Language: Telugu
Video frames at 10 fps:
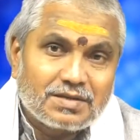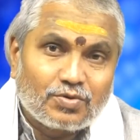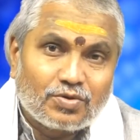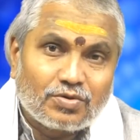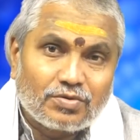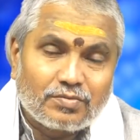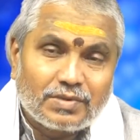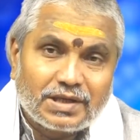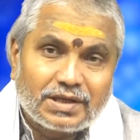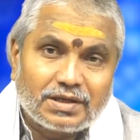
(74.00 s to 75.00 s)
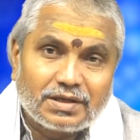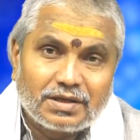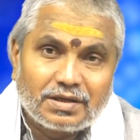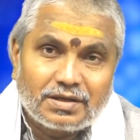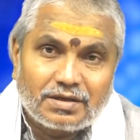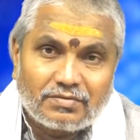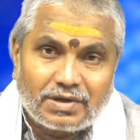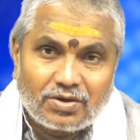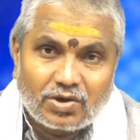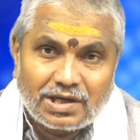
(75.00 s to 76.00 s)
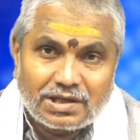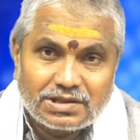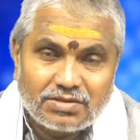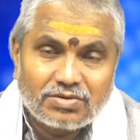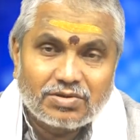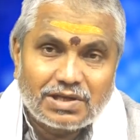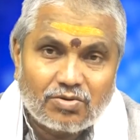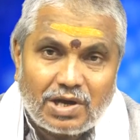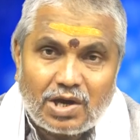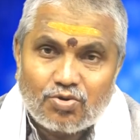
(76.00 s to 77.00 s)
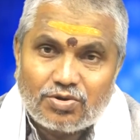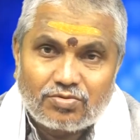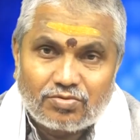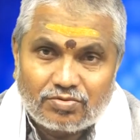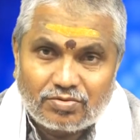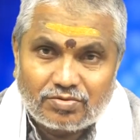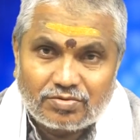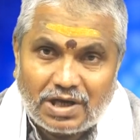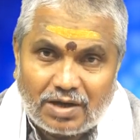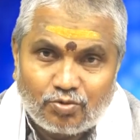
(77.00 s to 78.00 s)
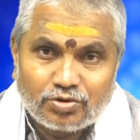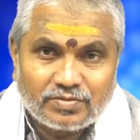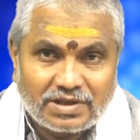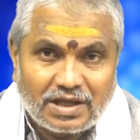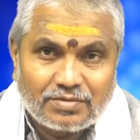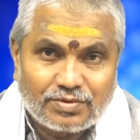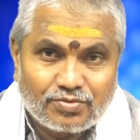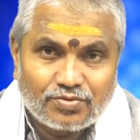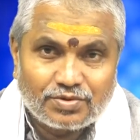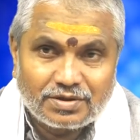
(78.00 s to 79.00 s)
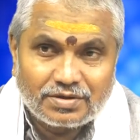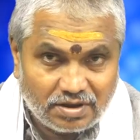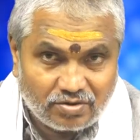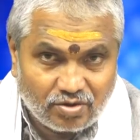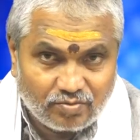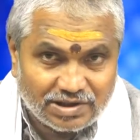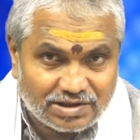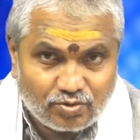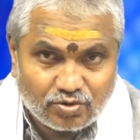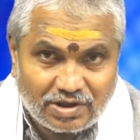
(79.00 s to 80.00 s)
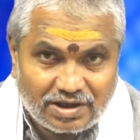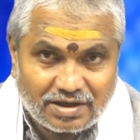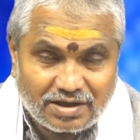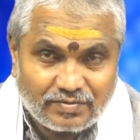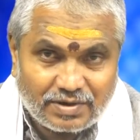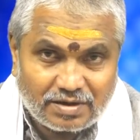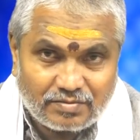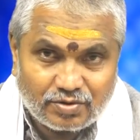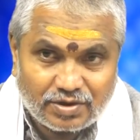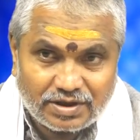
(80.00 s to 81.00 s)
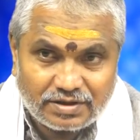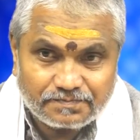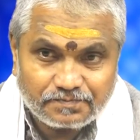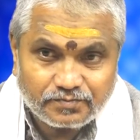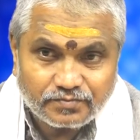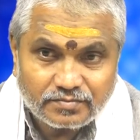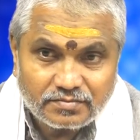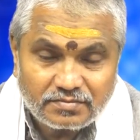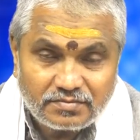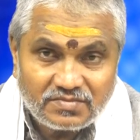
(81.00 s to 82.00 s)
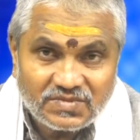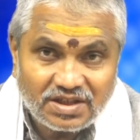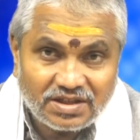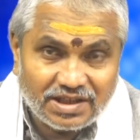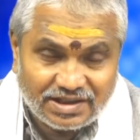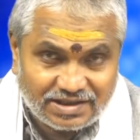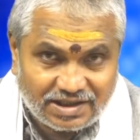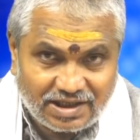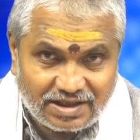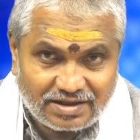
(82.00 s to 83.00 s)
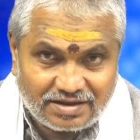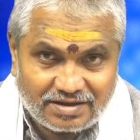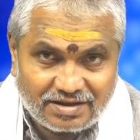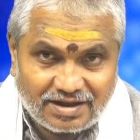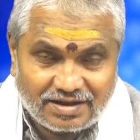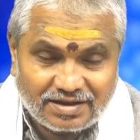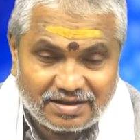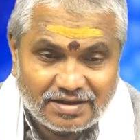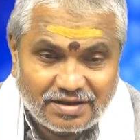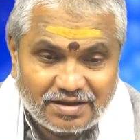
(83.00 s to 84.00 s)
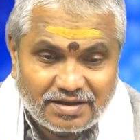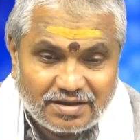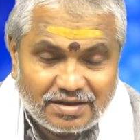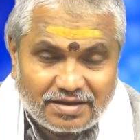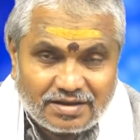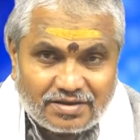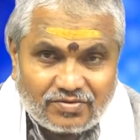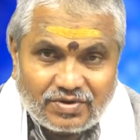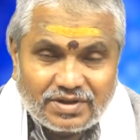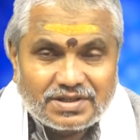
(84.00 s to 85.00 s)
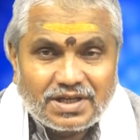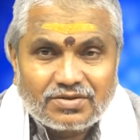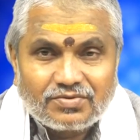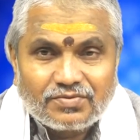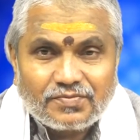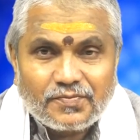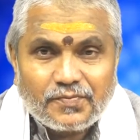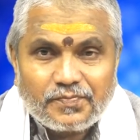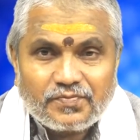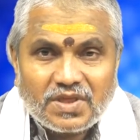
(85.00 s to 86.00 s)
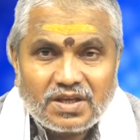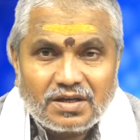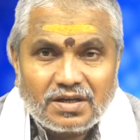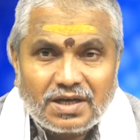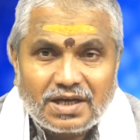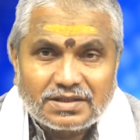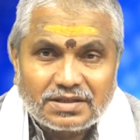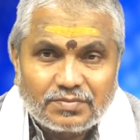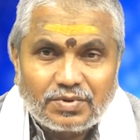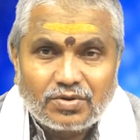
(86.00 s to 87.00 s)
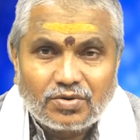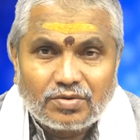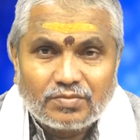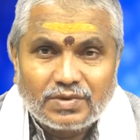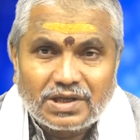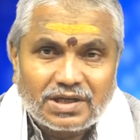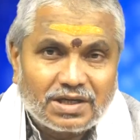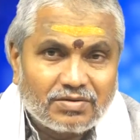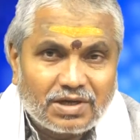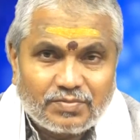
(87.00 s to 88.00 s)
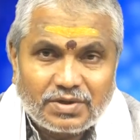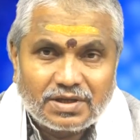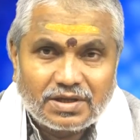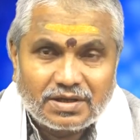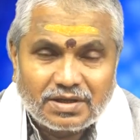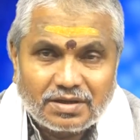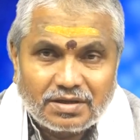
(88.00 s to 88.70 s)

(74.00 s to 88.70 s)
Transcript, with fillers: ఏమో మరి వాడి యొక్క జీవితం అంతా కూడా ఆరోగ్యం ఆ ముహూర్తం మీద ఆధారపడి ఉంటుంది ఈ రెండు మంచి ముహూర్తాలు కనుక పెట్టకపోతే ఏం చేయాలి అంటే వంద శాతం ఆ సందర్భంలో మీకు ఇట్లాంటివి ఏర్పడితే కనుక